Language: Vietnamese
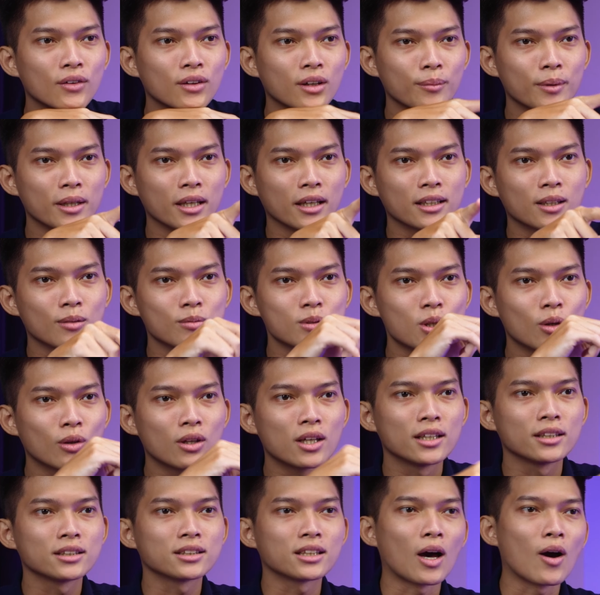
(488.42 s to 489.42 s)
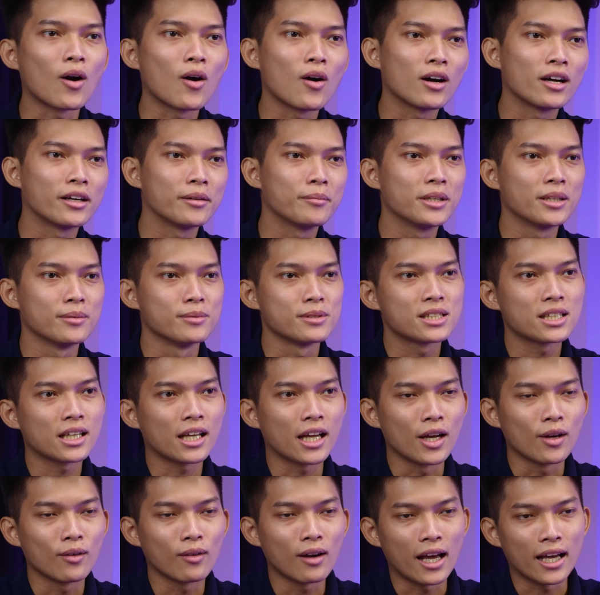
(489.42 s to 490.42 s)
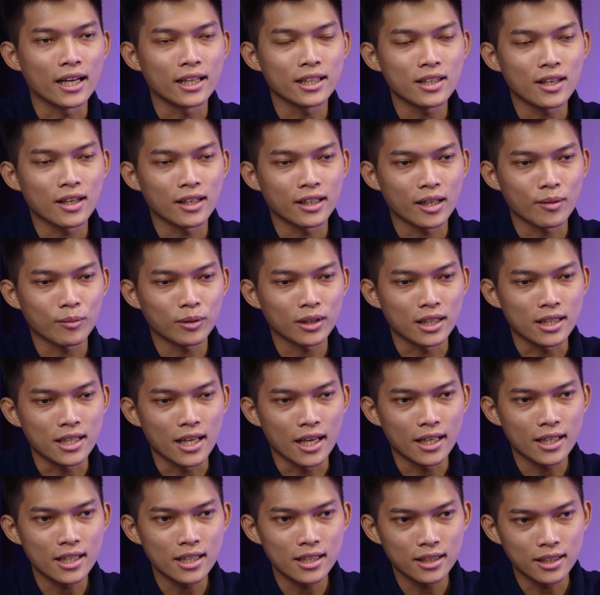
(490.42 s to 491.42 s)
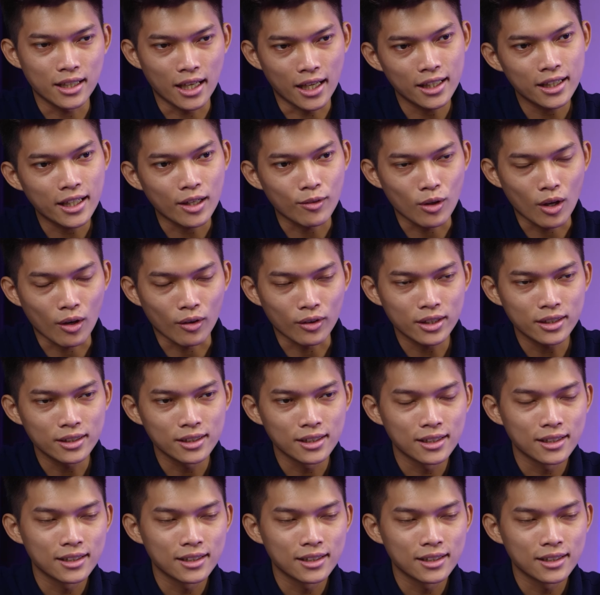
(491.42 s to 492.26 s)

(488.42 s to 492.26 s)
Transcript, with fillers: Bây giờ cái thông số nó hơi to hay bây giờ mình scale lại để cho anh em có thể dễ dễ theo dõi.